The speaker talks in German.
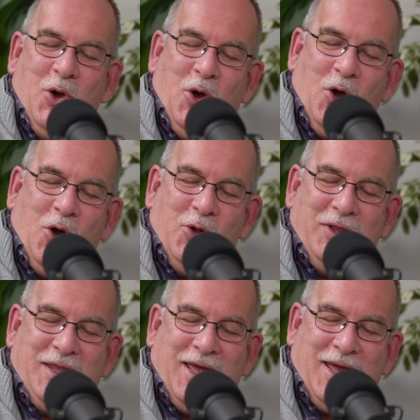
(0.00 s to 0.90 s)

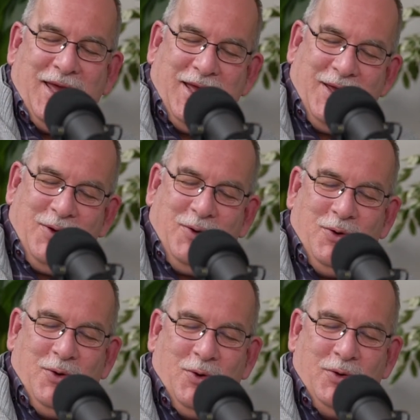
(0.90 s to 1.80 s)
und äh,
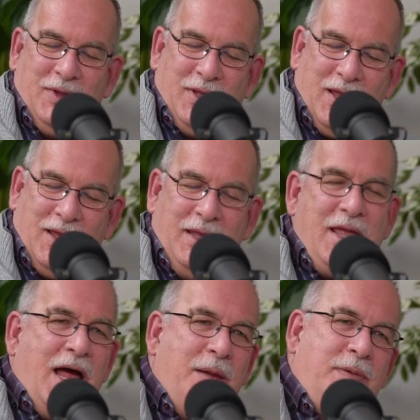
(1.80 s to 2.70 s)
und äh,
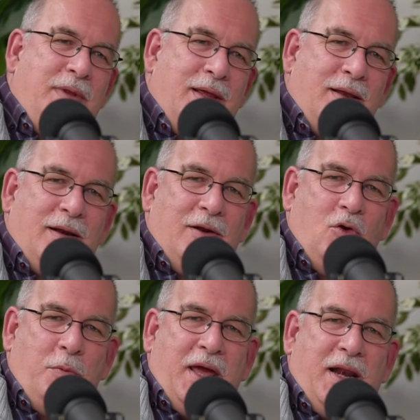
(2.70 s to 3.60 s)
innerhalb der
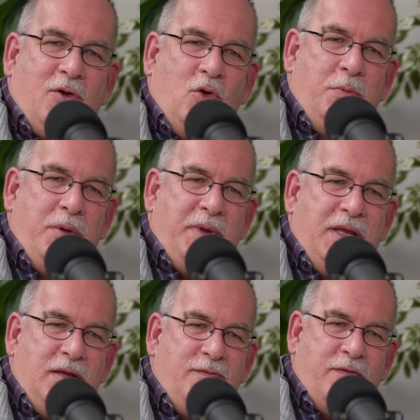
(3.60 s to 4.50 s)
Lubera-Gruppe bin
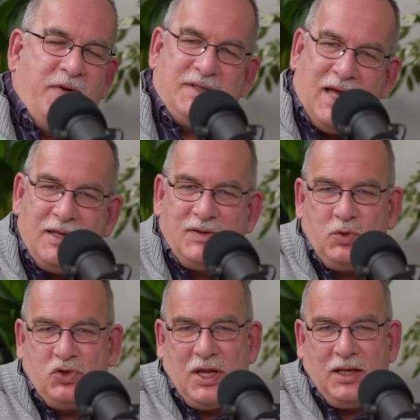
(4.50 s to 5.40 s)
ich für fast alles
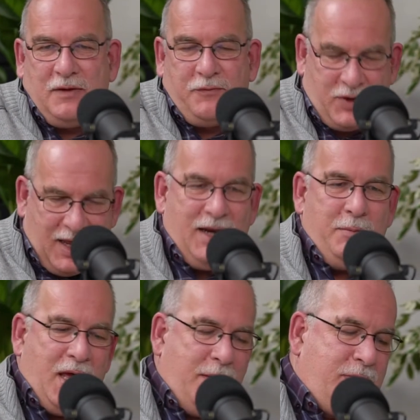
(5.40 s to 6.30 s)
zuständig, vor
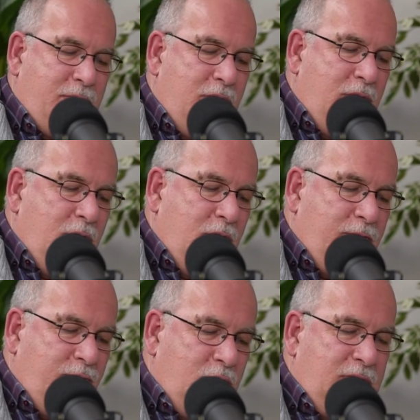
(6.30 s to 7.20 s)
allem aber
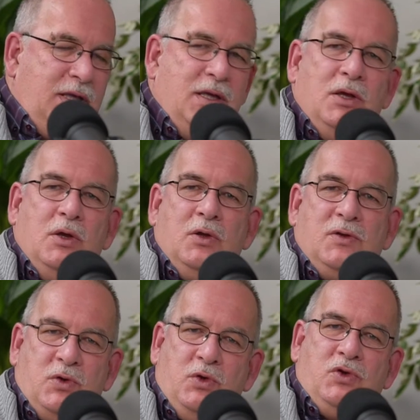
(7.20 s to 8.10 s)
für die
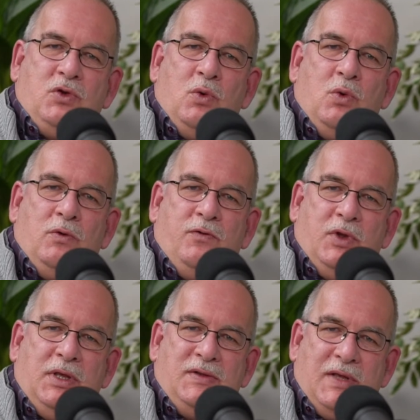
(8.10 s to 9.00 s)
Züchtung und für
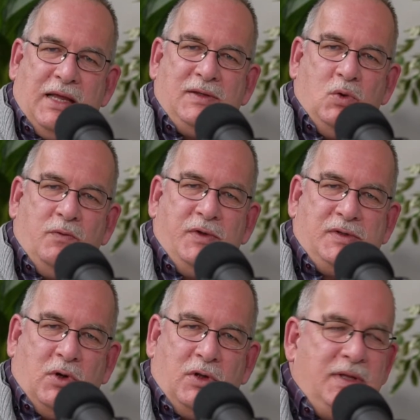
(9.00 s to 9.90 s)
die Selektion von
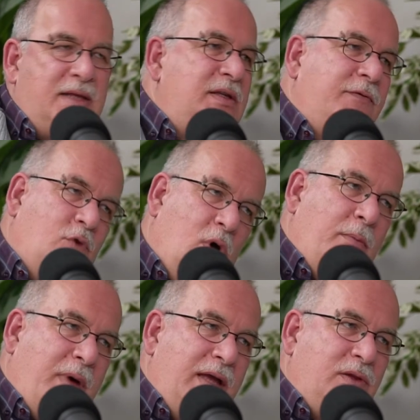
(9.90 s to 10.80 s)
Sorten. Also die
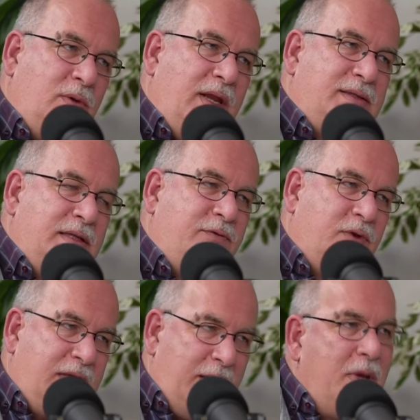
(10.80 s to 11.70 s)
Vorarbeitung letztlich
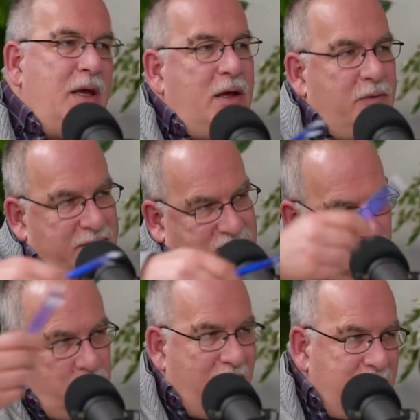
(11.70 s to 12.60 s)
von dem, was
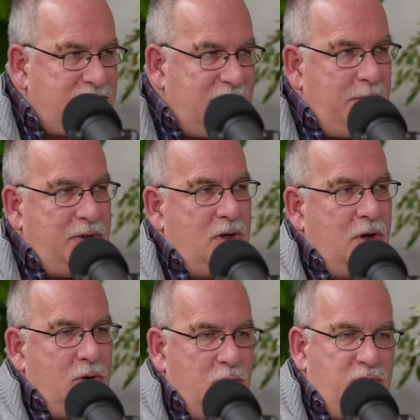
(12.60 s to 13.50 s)
du machst, nämlich mhm.
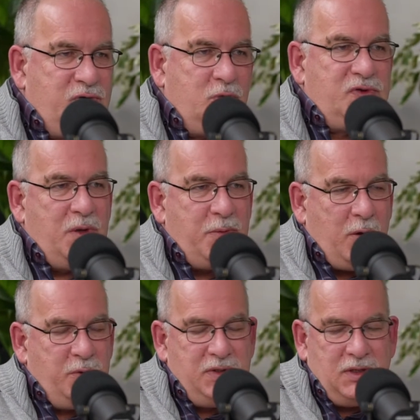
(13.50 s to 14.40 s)
du suchst dann bei
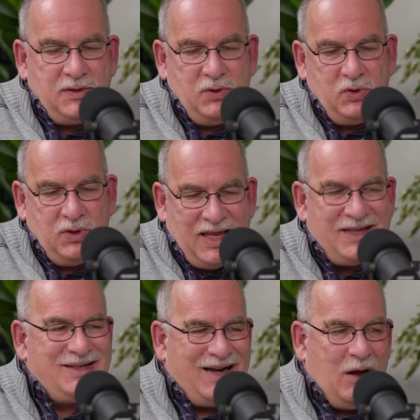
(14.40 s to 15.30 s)
uns in der Züchtung
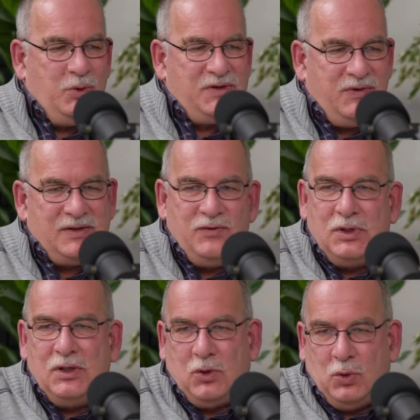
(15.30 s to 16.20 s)
das raus, was für
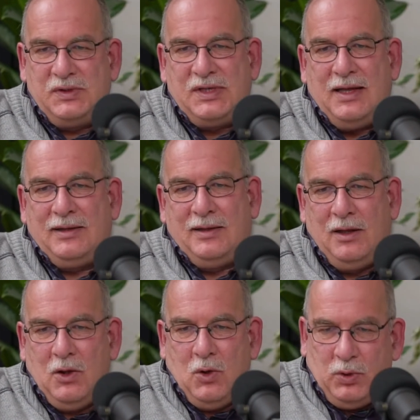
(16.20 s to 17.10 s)
den Großhandel
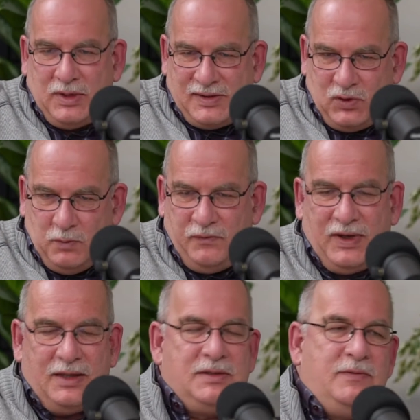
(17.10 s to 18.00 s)
und das
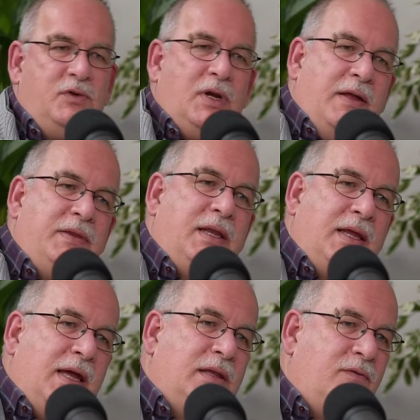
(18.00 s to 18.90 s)
Jungpflanzen für andere
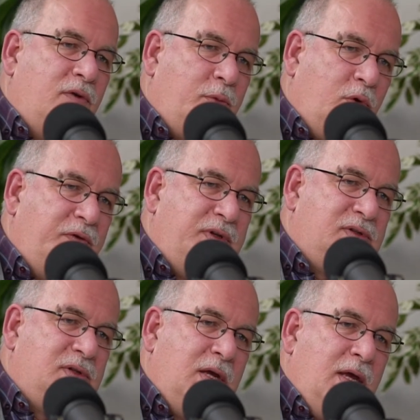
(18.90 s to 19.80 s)
Gärtner, für
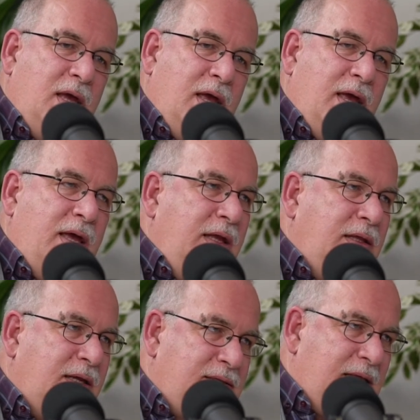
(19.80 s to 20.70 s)
Profis äh,
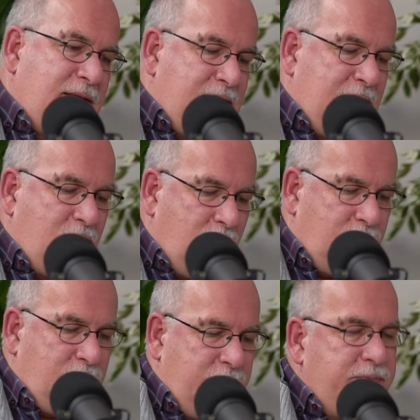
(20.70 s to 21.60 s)
interessant sein
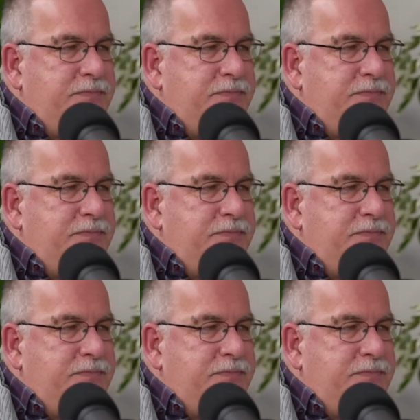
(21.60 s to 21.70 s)
könnte.